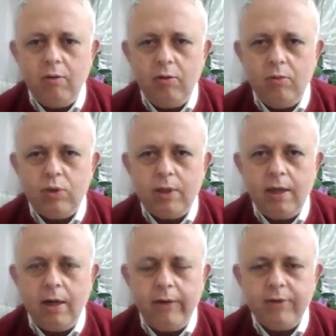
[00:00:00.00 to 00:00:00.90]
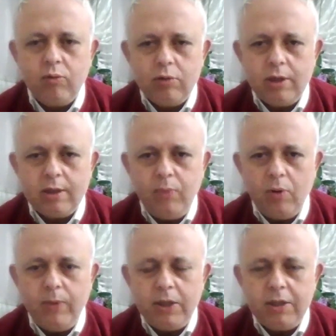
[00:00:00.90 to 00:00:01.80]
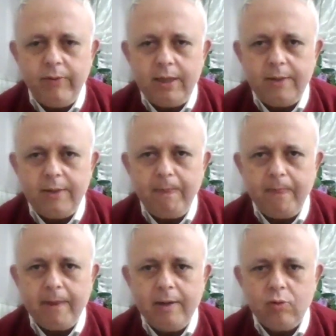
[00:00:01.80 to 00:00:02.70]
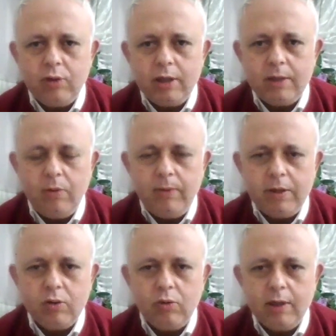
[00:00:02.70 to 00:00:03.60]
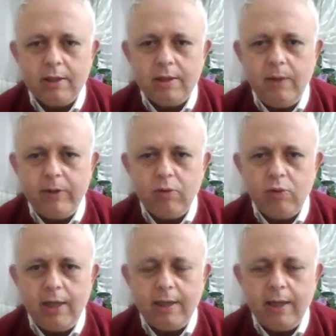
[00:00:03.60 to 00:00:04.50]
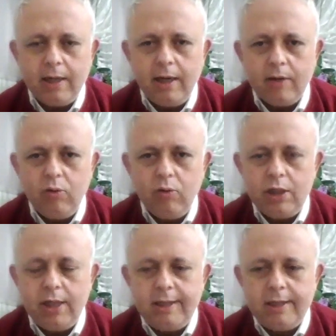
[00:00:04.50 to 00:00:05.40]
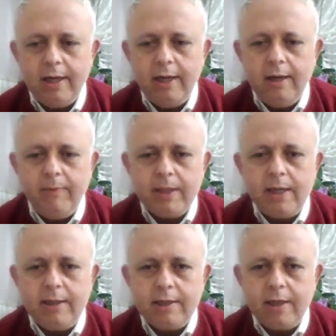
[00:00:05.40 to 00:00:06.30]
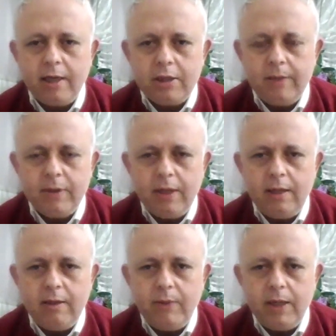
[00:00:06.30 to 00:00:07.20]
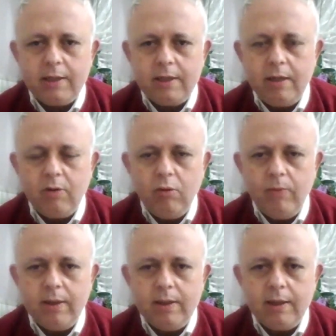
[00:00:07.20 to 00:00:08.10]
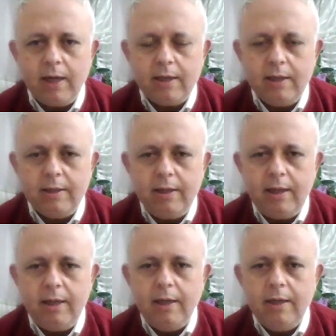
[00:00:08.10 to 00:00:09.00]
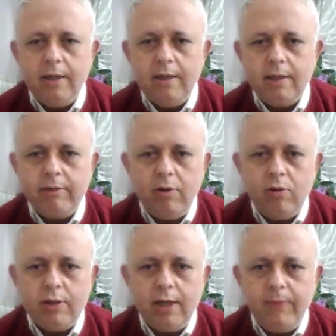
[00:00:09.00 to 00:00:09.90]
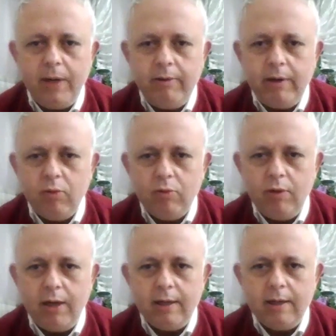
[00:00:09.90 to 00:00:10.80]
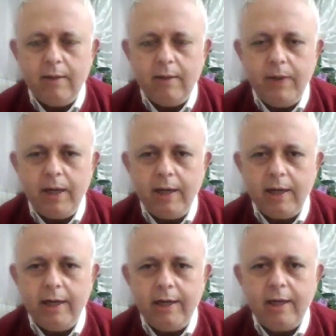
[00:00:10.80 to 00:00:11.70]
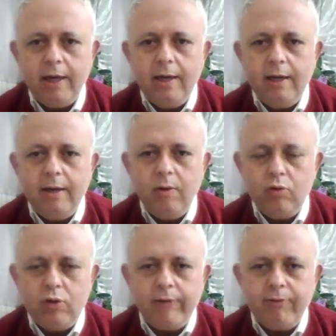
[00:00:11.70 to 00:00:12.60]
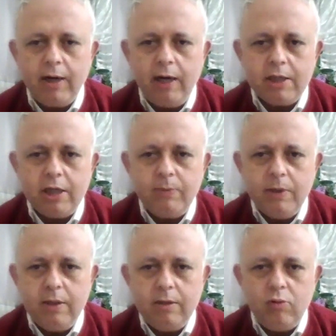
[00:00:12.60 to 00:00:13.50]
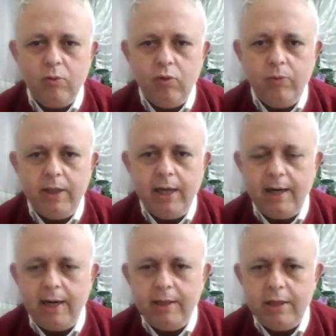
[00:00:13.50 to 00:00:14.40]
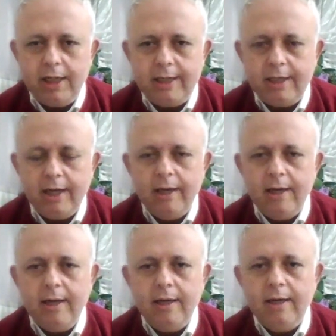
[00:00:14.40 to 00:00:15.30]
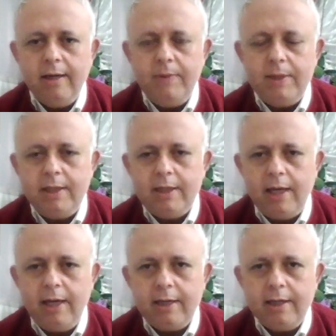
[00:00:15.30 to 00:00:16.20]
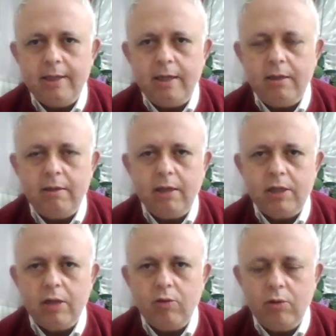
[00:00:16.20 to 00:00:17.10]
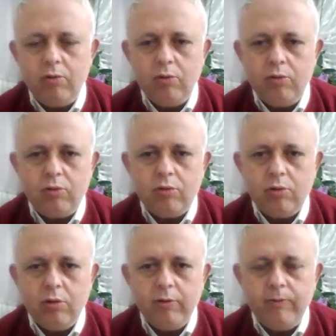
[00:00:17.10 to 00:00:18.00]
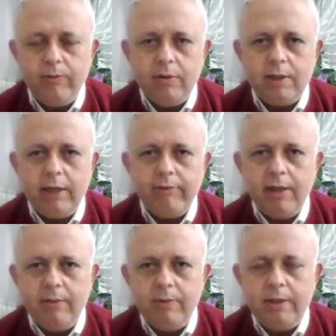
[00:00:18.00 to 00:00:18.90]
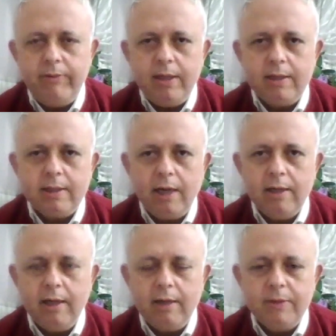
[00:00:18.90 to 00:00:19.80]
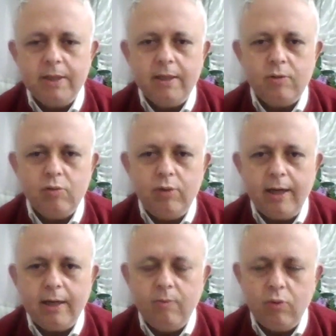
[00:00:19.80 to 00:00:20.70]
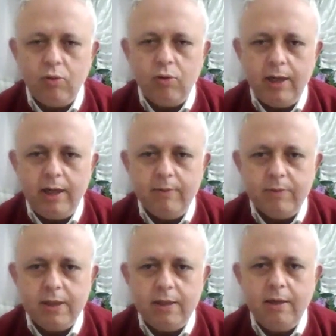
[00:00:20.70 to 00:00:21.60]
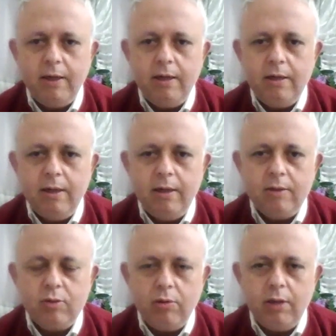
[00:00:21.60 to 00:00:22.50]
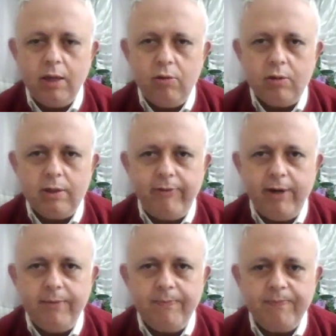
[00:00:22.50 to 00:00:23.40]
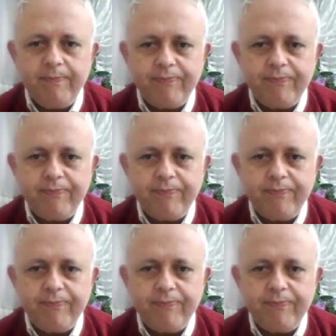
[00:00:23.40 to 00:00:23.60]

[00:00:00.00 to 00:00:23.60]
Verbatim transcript: önümüzdeki hafta Tuzla Spor maçı var. Ee, Tuzla Spor maçı sonrası Mehmet Hoca ile tekrar görüşeceğiz. Pazartesi akşamı da bir aksilik olmadığı takdirde e, sevgili Özcan Pehlivanoğlu ile bir araya gelerek 10. hafta karşılaşmalarının tümünü bir değerlendireceğiz. Ee, bizi izleyen herkese teşekkür ediyoruz. sevgilerimizi ve saygılarımızı sunarak bugünkü yayınımızı e, sonlandırıyoruz efendim.